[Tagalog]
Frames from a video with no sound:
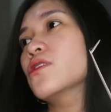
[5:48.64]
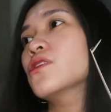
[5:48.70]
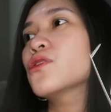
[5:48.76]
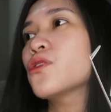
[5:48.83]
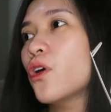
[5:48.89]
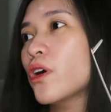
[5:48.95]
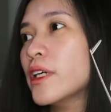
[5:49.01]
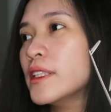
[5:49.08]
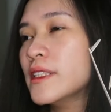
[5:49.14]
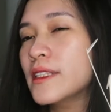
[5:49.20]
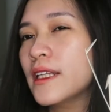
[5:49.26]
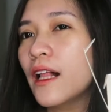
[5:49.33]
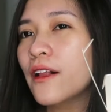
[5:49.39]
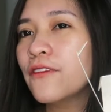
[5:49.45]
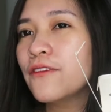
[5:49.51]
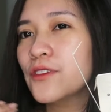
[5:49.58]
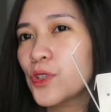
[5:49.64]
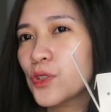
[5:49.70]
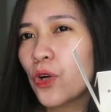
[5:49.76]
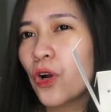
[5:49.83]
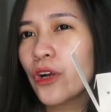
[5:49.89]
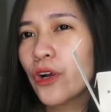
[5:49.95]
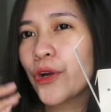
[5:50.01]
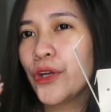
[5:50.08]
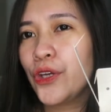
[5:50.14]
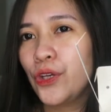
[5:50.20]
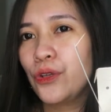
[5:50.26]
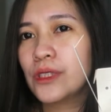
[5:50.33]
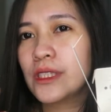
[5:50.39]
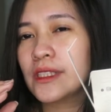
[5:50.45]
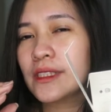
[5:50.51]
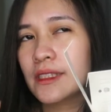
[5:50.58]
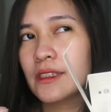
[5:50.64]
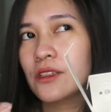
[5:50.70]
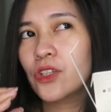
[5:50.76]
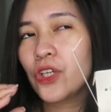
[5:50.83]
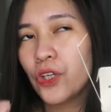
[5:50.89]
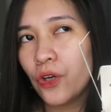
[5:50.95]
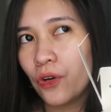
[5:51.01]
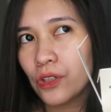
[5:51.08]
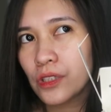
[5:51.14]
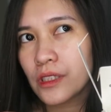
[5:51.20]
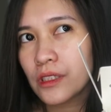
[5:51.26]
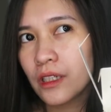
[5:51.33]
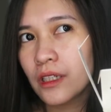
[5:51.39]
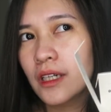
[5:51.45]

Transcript: store itself, store or kiosk,